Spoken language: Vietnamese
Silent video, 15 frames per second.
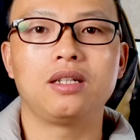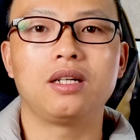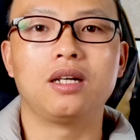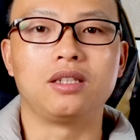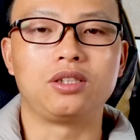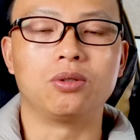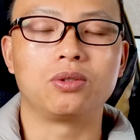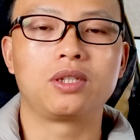ở
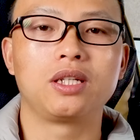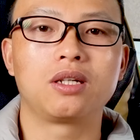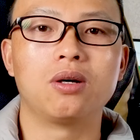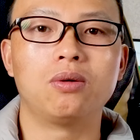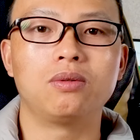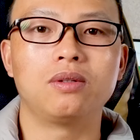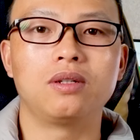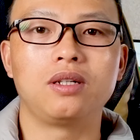chỗ chi
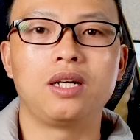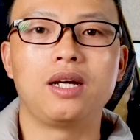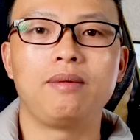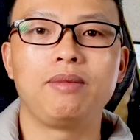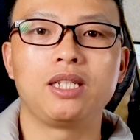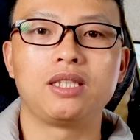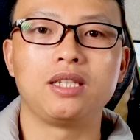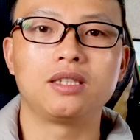cục nơi
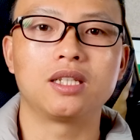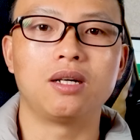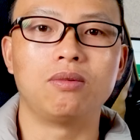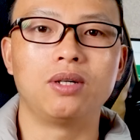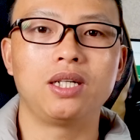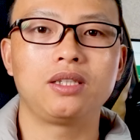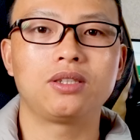mình sinh sống ấy,